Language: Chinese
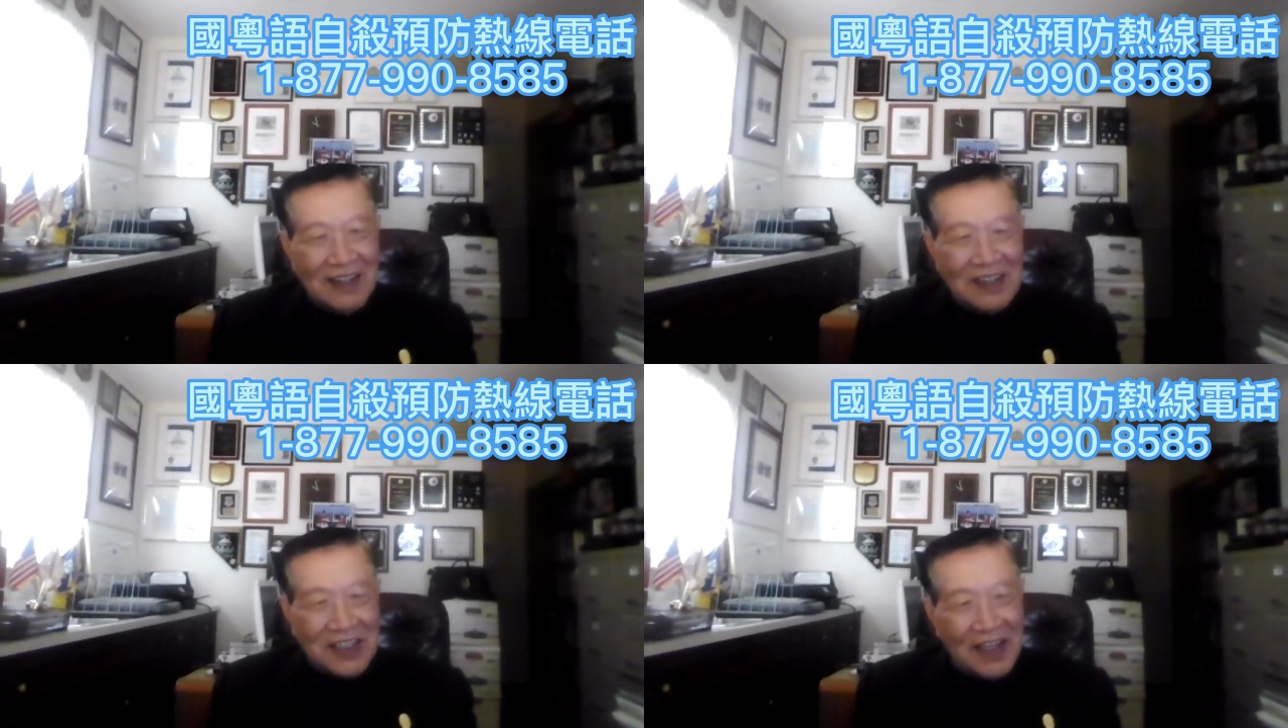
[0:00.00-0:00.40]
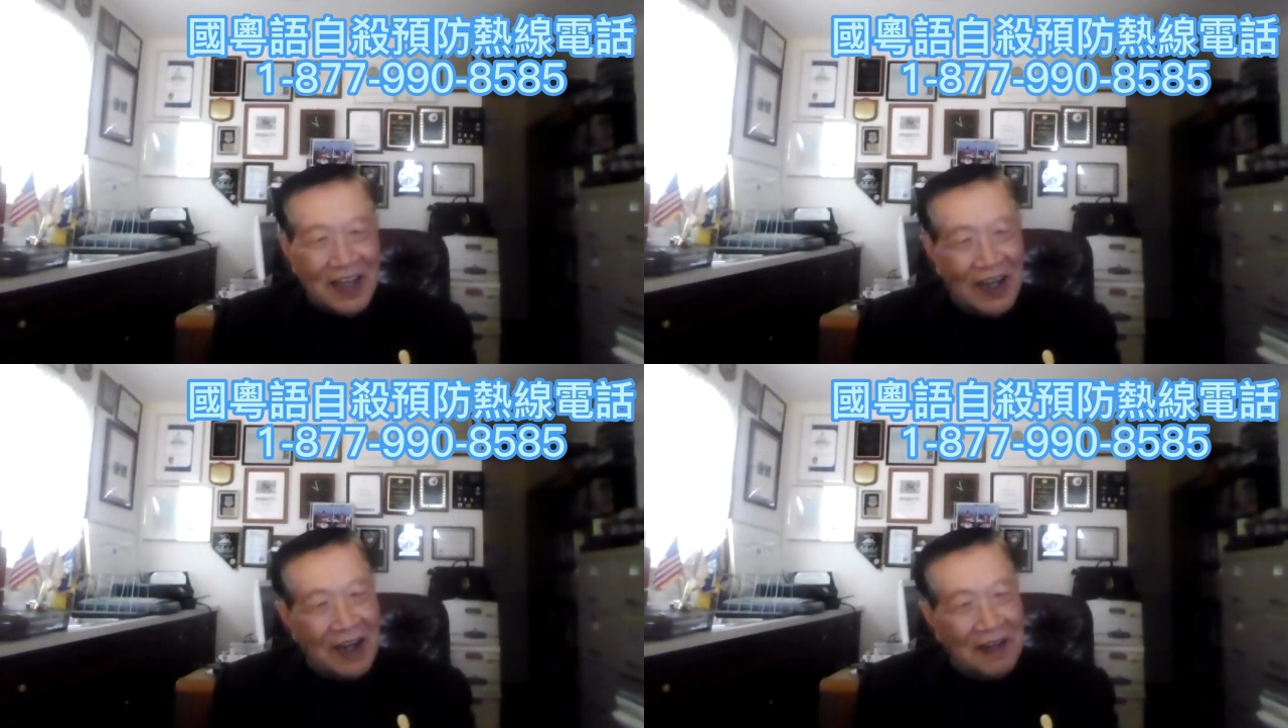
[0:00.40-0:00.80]
是一
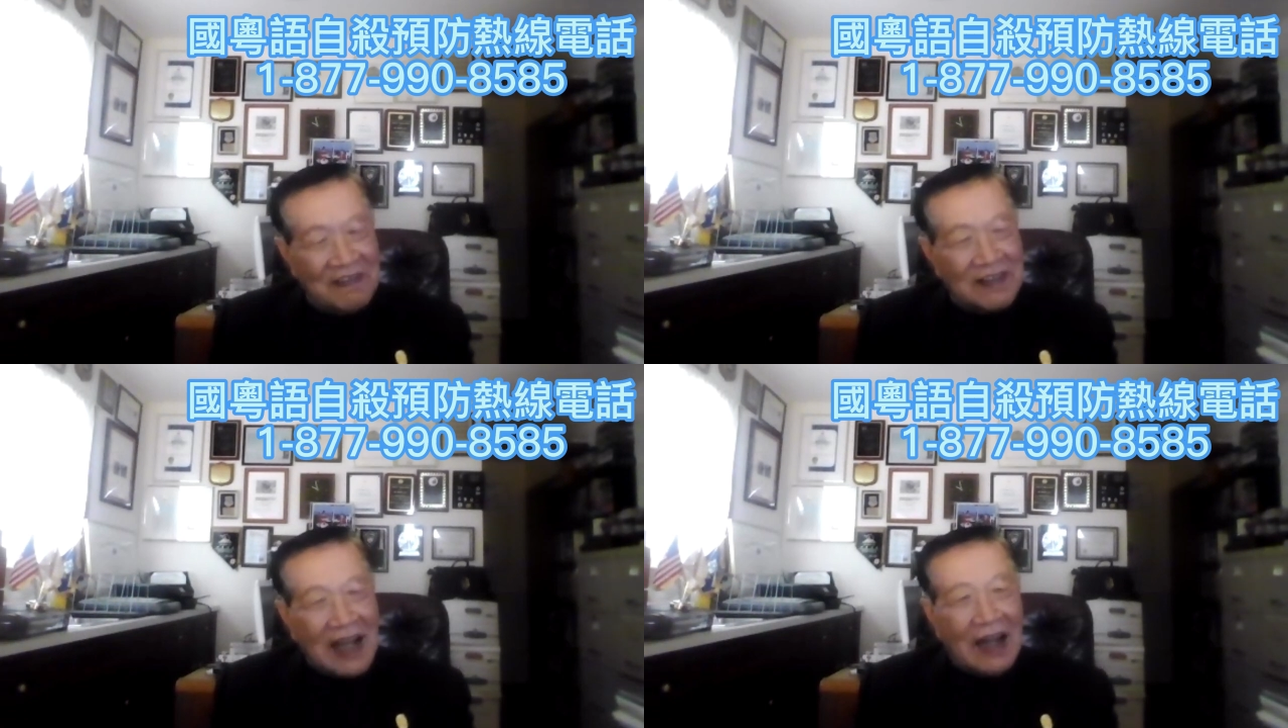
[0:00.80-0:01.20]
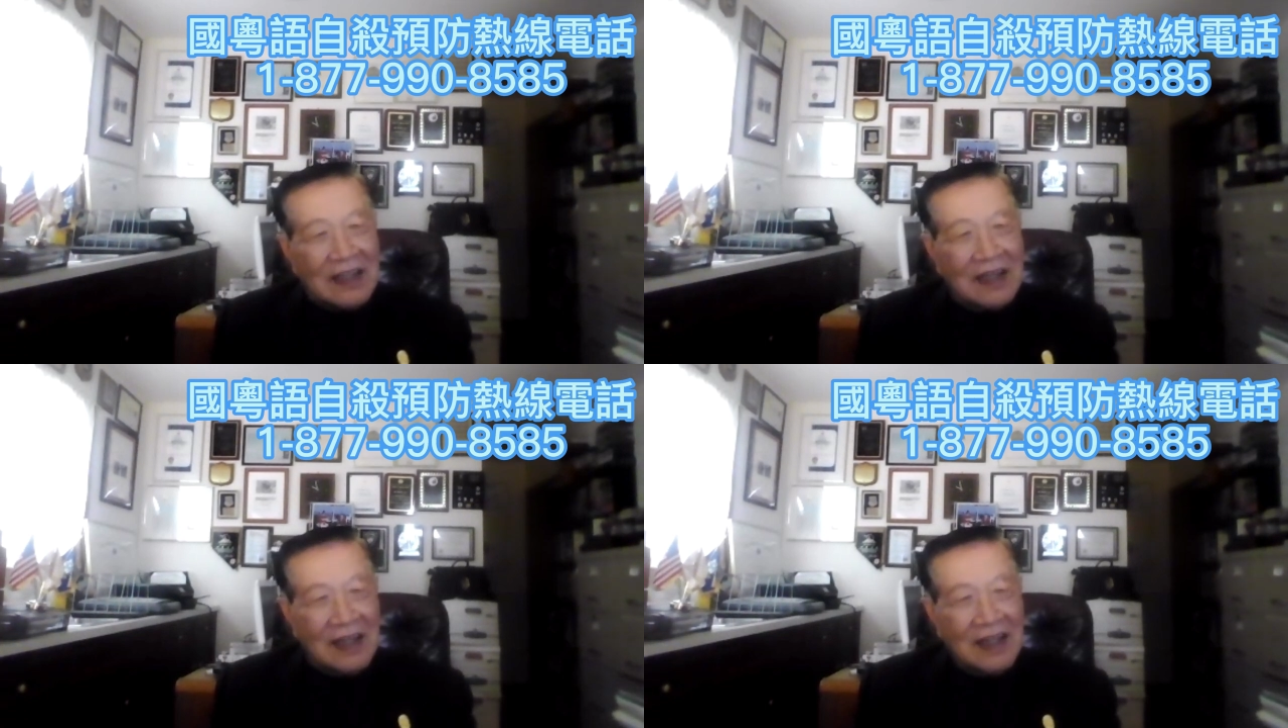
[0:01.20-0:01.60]
个很
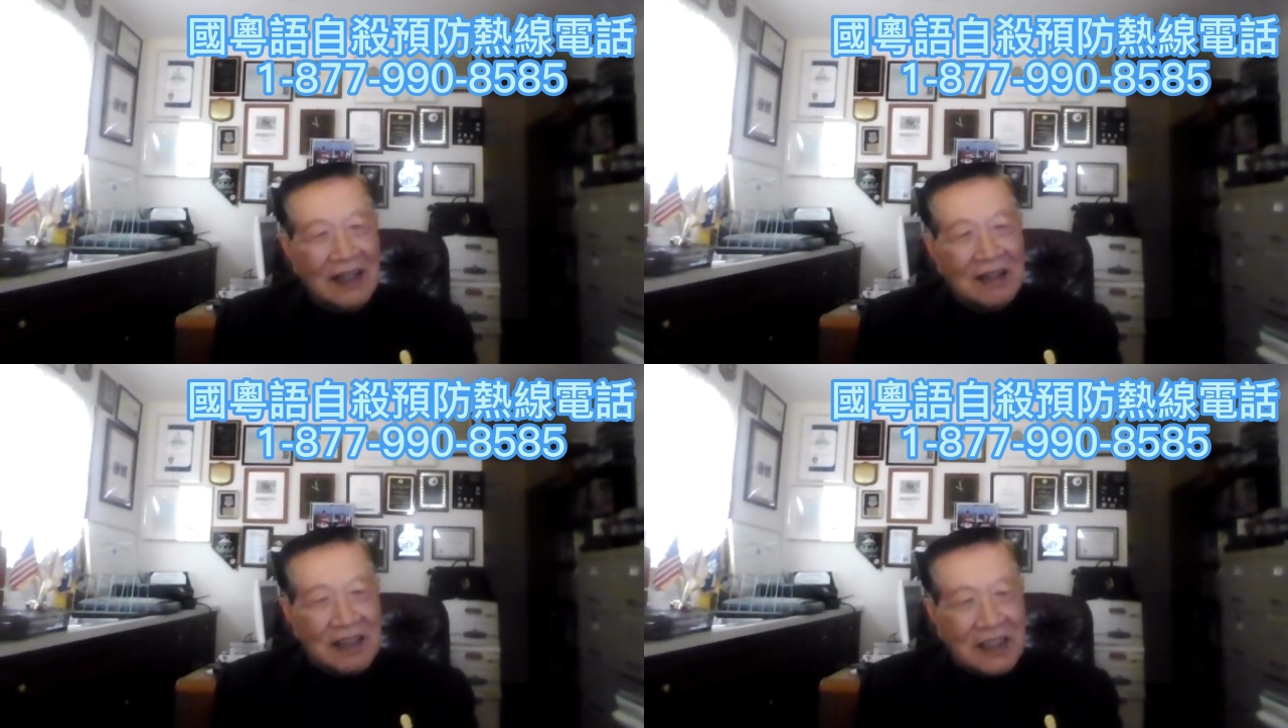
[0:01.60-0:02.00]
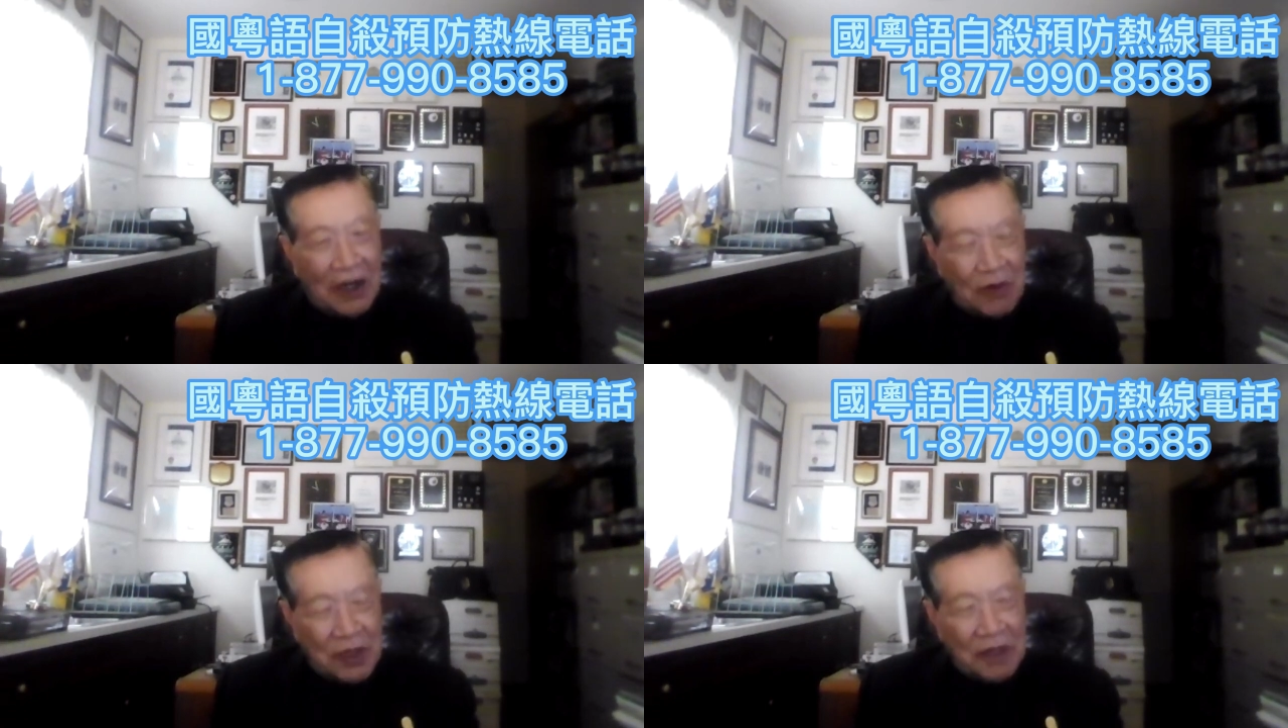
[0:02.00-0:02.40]
大的，
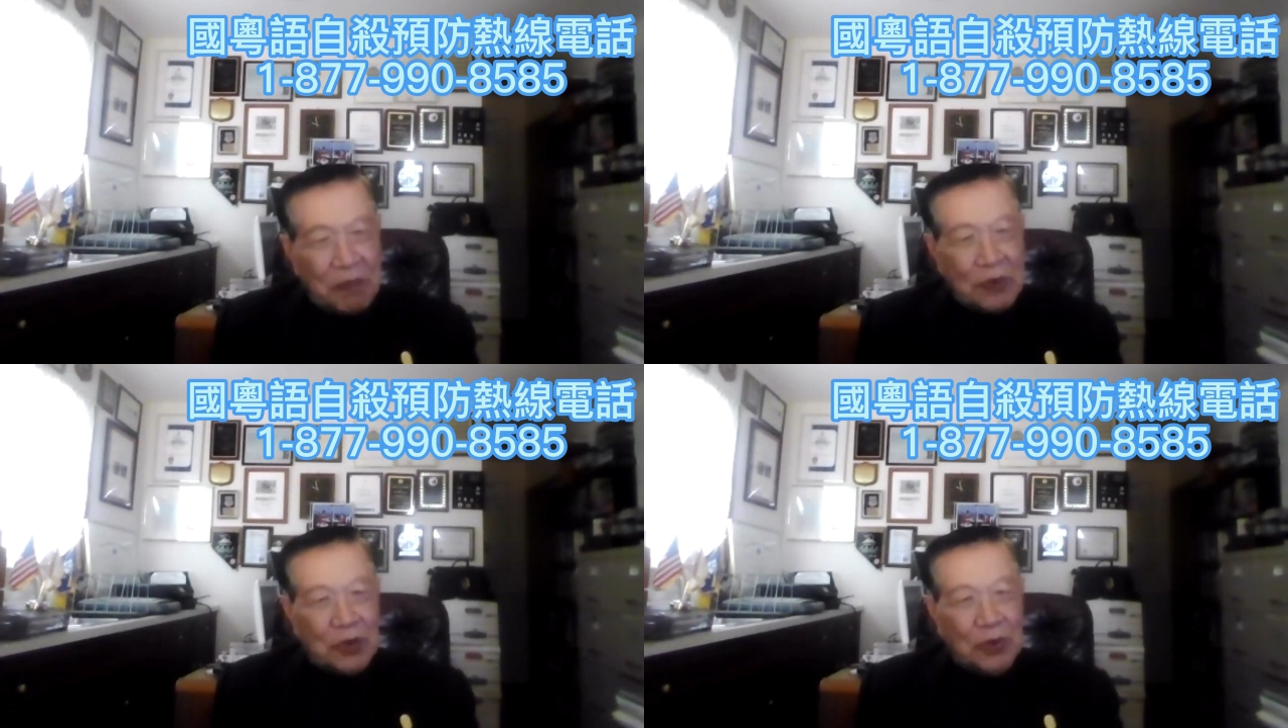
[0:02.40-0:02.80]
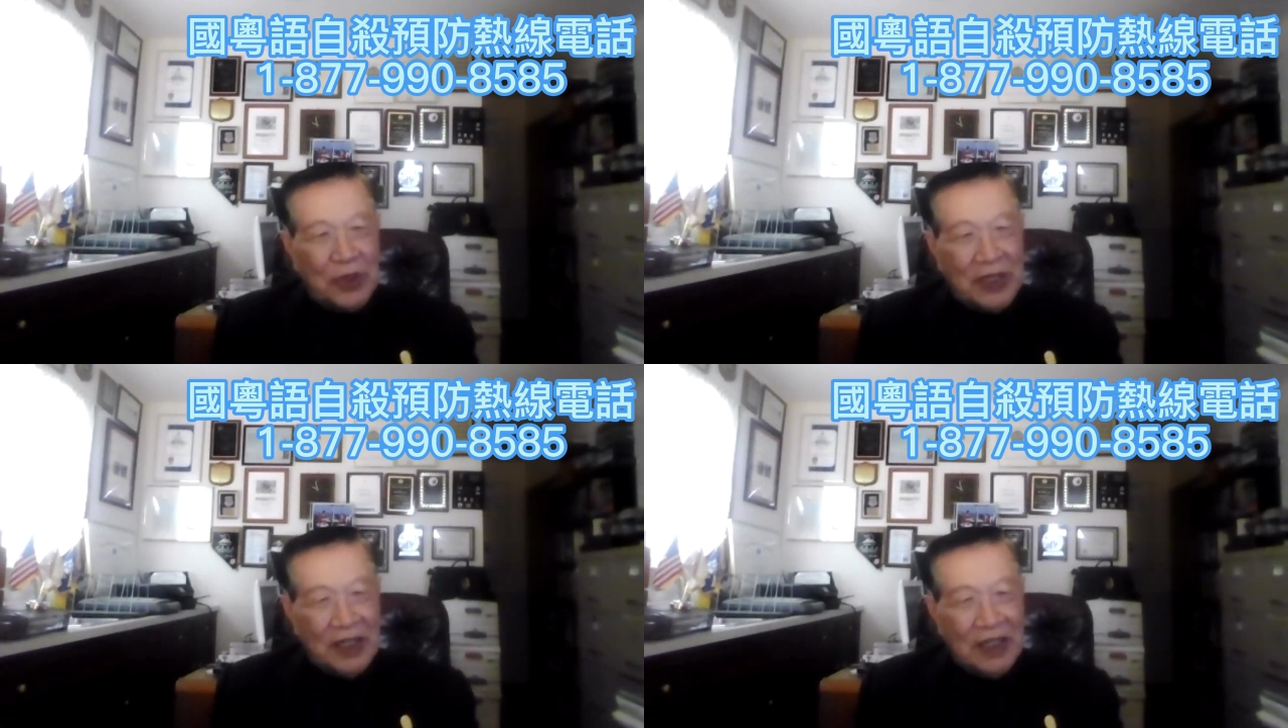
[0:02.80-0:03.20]
假如你不
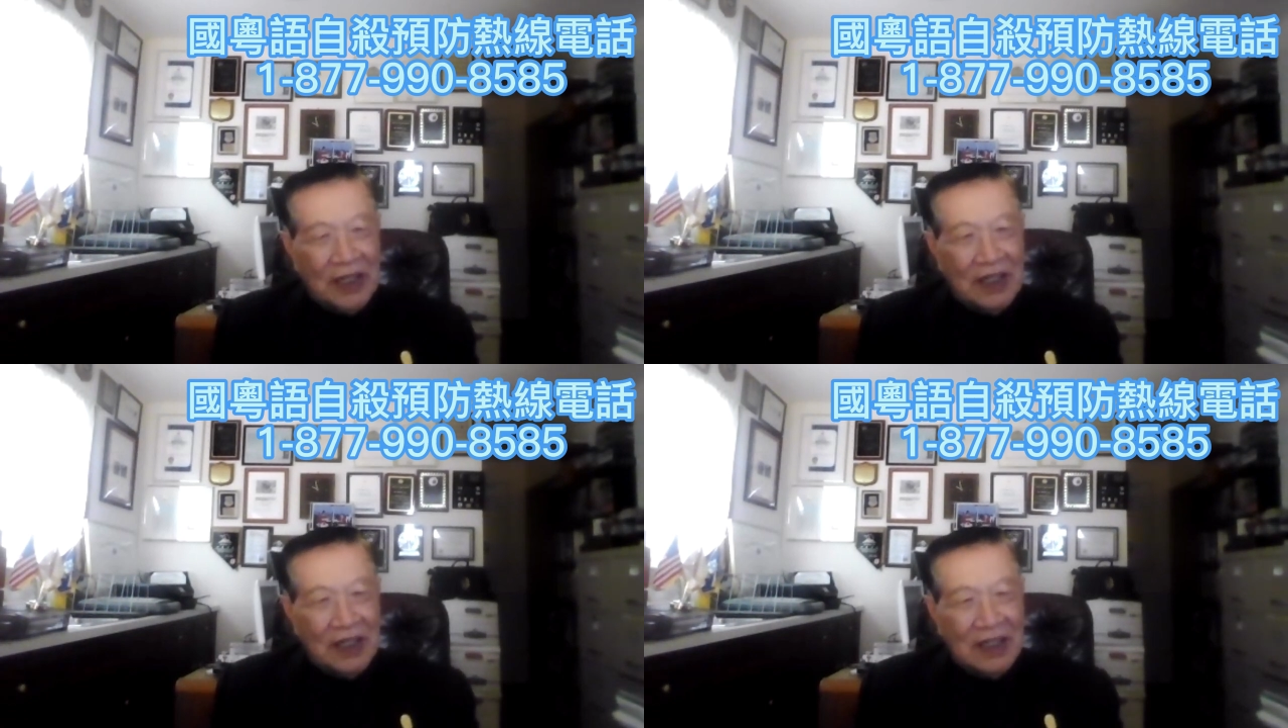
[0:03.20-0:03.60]
处理，